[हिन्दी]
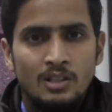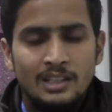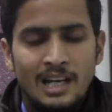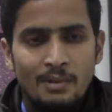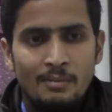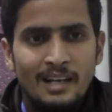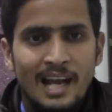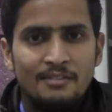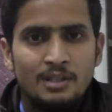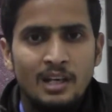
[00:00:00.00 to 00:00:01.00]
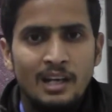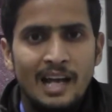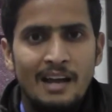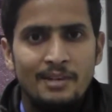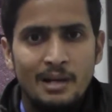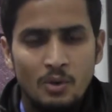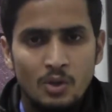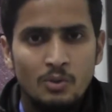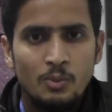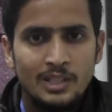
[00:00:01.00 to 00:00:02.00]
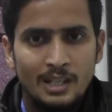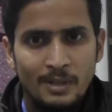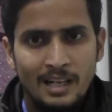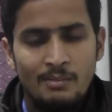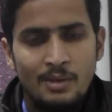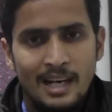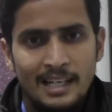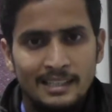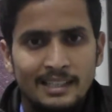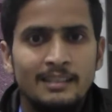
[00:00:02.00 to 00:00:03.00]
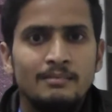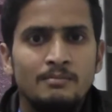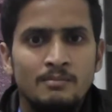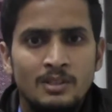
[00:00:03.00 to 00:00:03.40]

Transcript: यहाँ पे हमें लाइव लाइव डेमो प्रोजेक्ट पे काम कराया जाता है